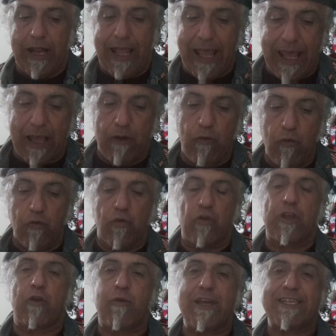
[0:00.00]
E uno
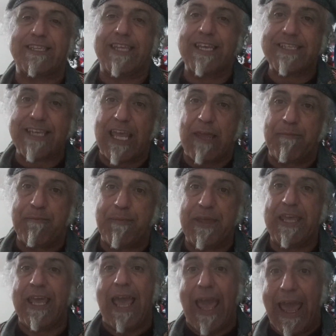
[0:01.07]
di questi
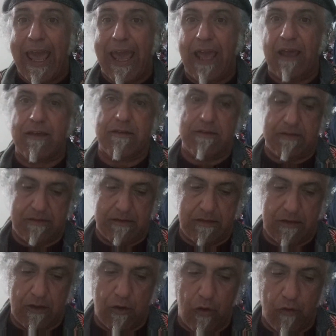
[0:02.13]
esempi è
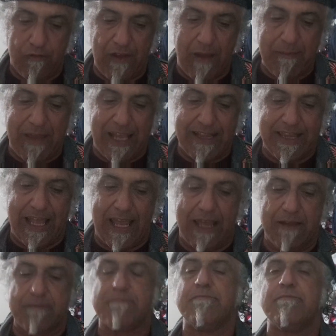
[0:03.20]
eh,
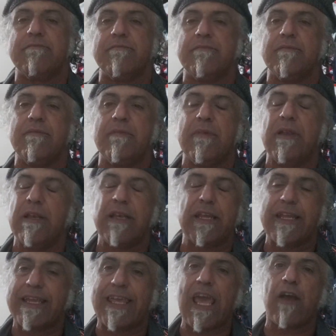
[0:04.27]
ovviamente mh, mm,
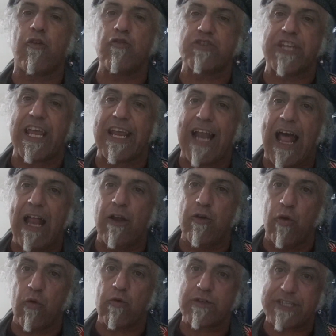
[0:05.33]
che cos'era
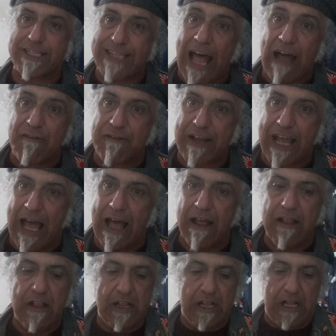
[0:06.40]
lo Stavka.